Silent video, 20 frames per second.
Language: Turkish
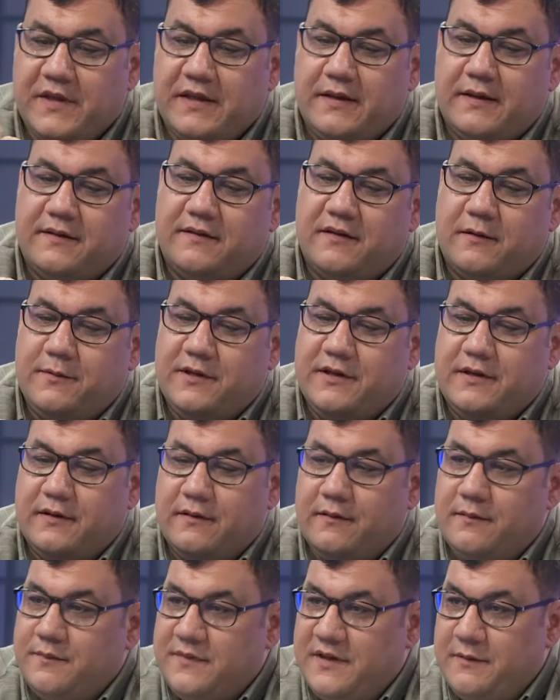tabii
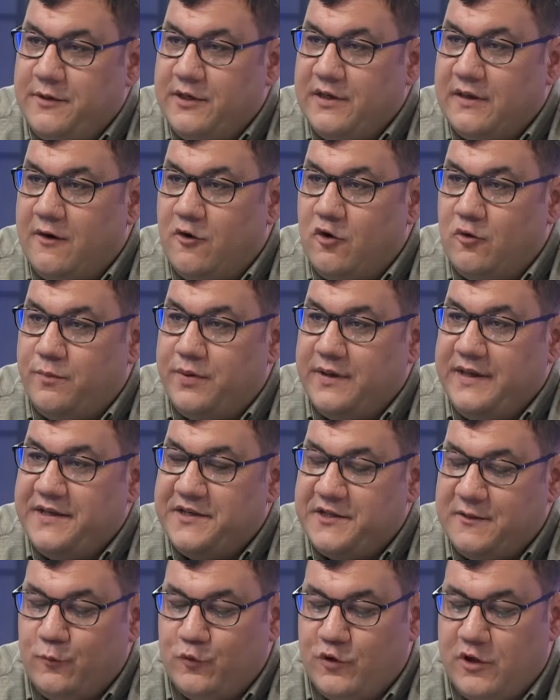demin Avrupa
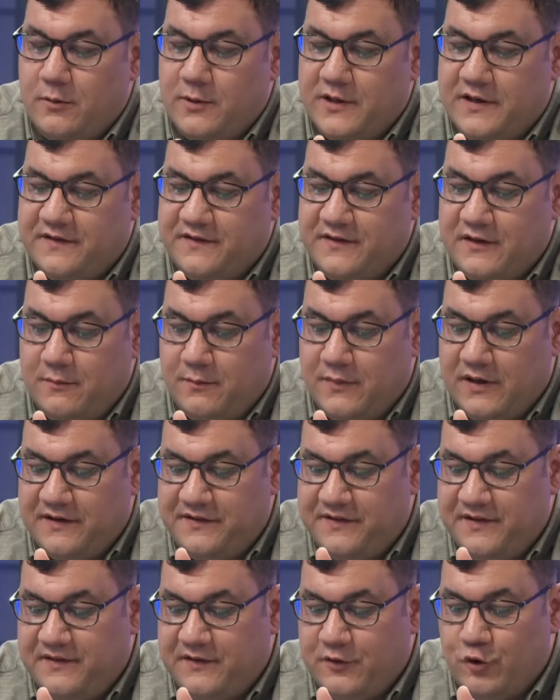Yeşil Mutabakatı'ndan
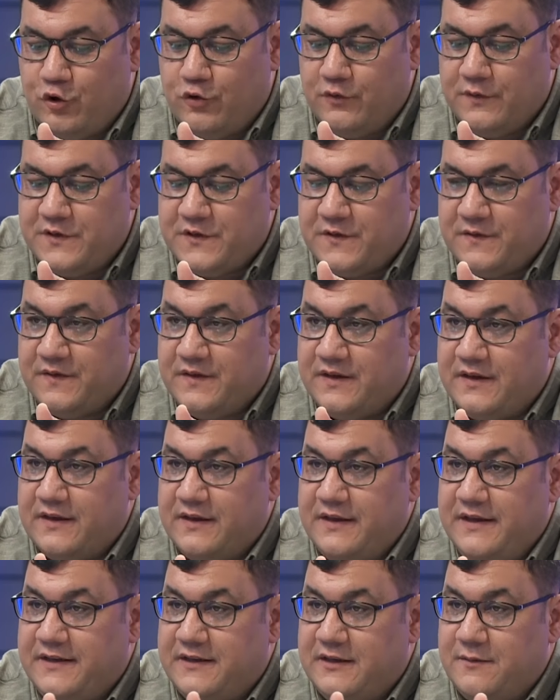bahsettik. Onun dışında hı hı.
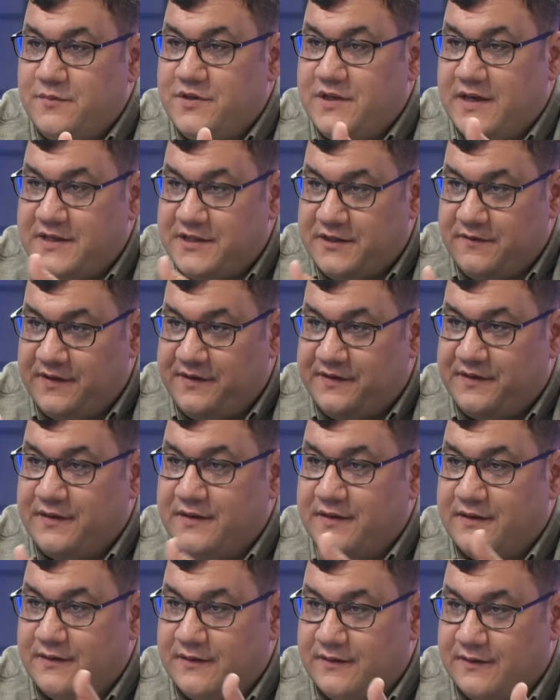iklim çerçevesi
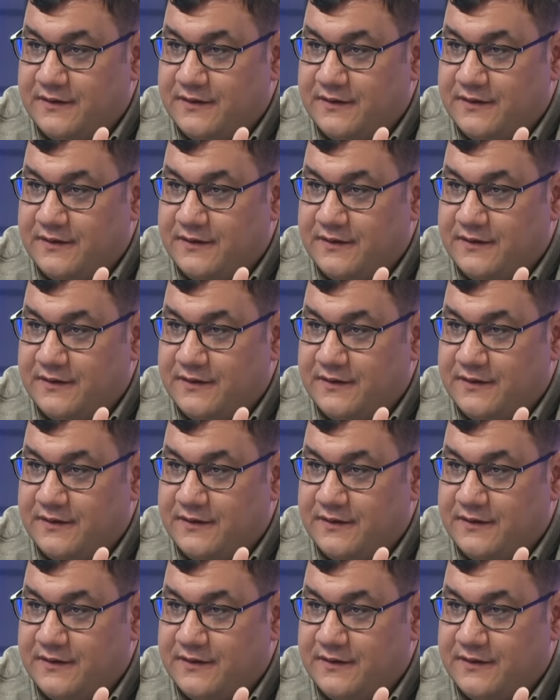e,